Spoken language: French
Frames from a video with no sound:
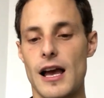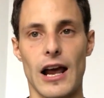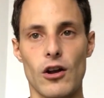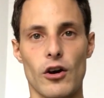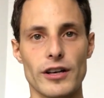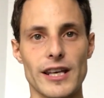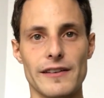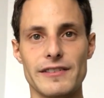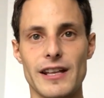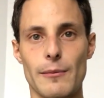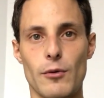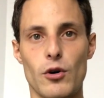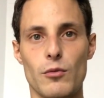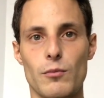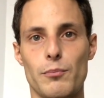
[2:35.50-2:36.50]
Alors, il y a
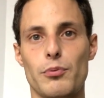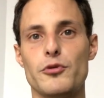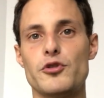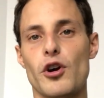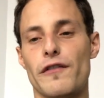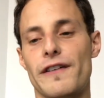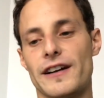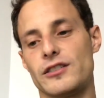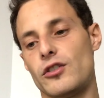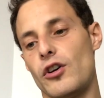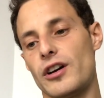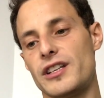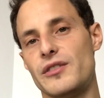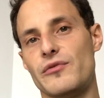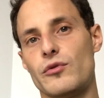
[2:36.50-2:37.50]
évidemment plusieurs
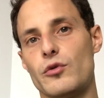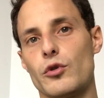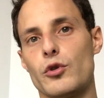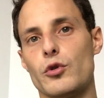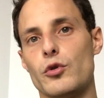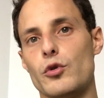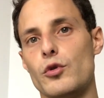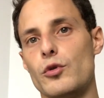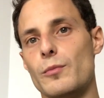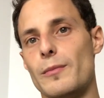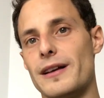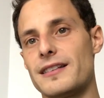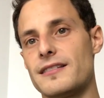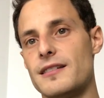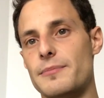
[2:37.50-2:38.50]
facteurs qui font que
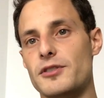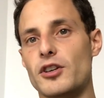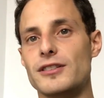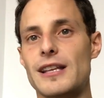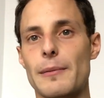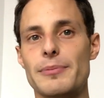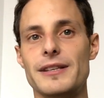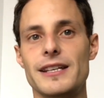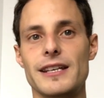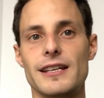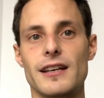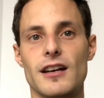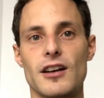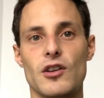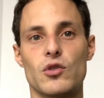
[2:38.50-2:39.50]
bah, ces épisodes
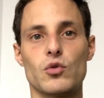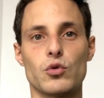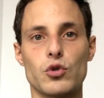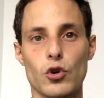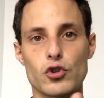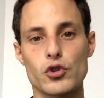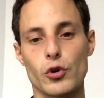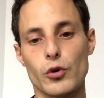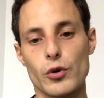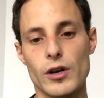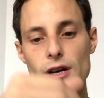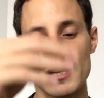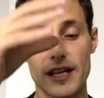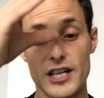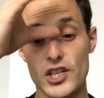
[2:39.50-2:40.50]
d'apnée sont dangereux.
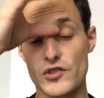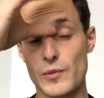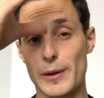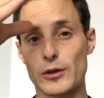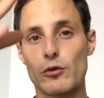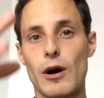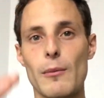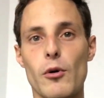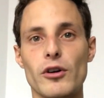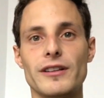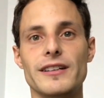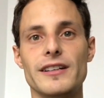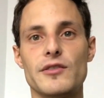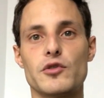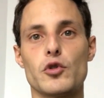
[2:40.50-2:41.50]
Je ne pas trop
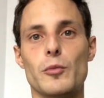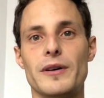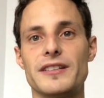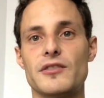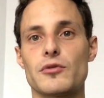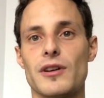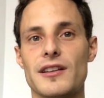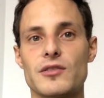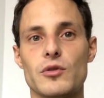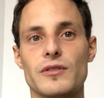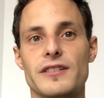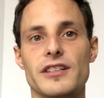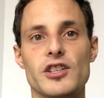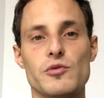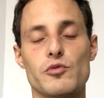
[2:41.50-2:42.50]
abordé ceux basés sur la
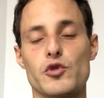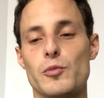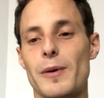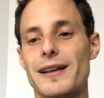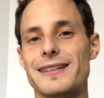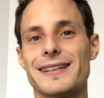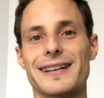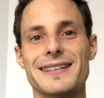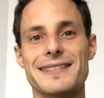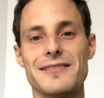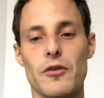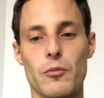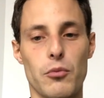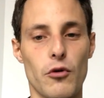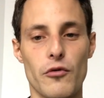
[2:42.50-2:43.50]
santé, je ne me suis pas
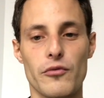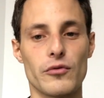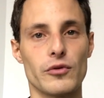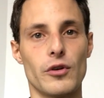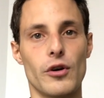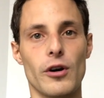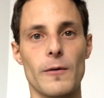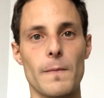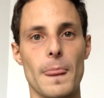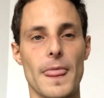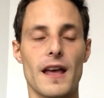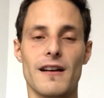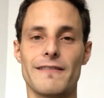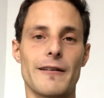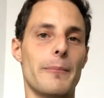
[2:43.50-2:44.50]
intéressé en profondeur,
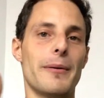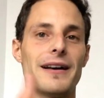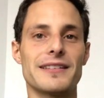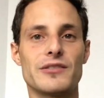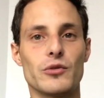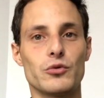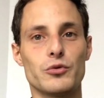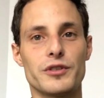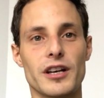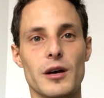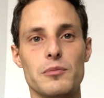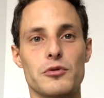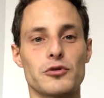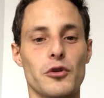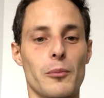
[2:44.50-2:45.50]
enfin pas assez en tout
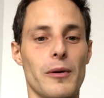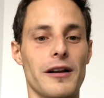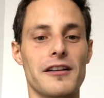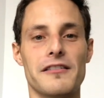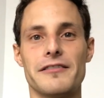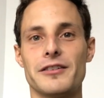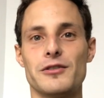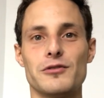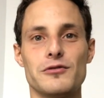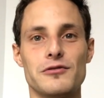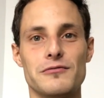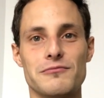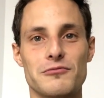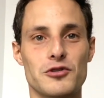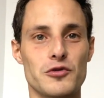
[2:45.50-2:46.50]
cas pour t'en parler avec euh,
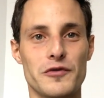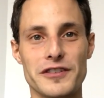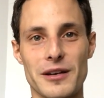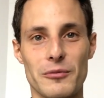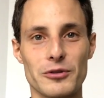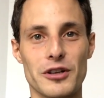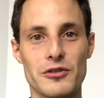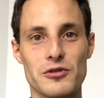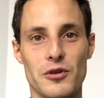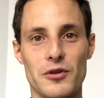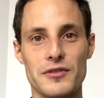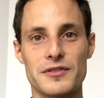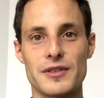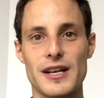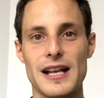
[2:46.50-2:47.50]
suffisamment
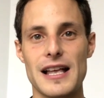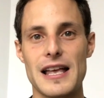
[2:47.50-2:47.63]
d'assurance.